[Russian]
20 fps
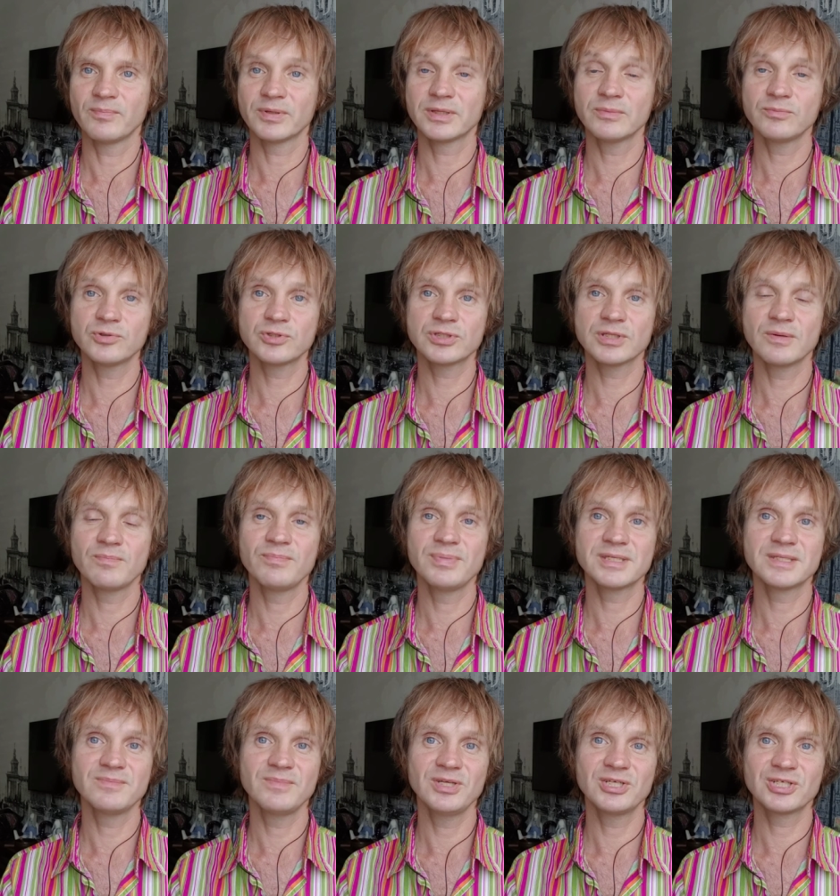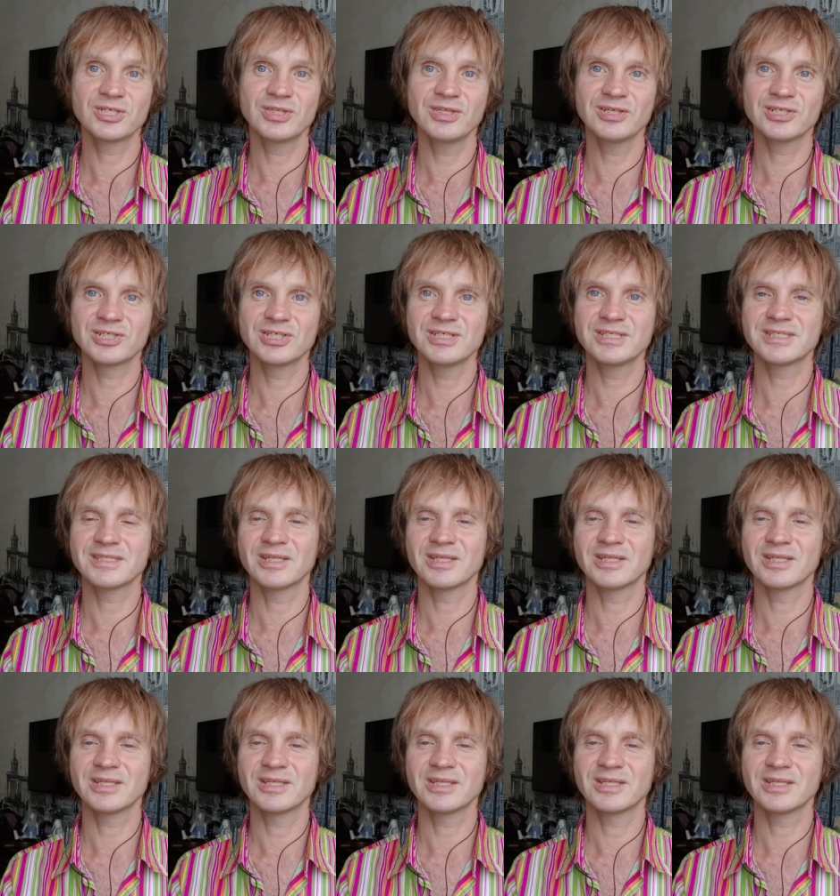Потому что без мечты жизнь